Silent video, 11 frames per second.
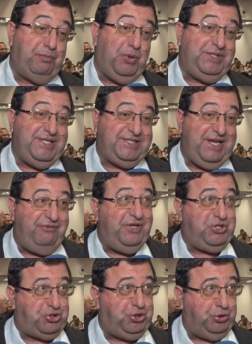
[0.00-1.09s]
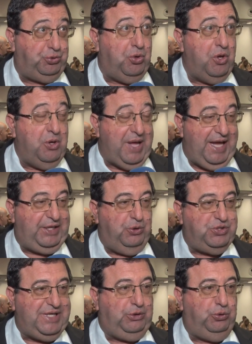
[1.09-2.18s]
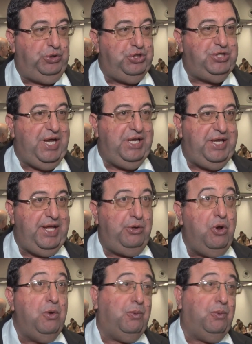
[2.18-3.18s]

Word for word: poder ser investido aqui no estado do Rio de Janeiro,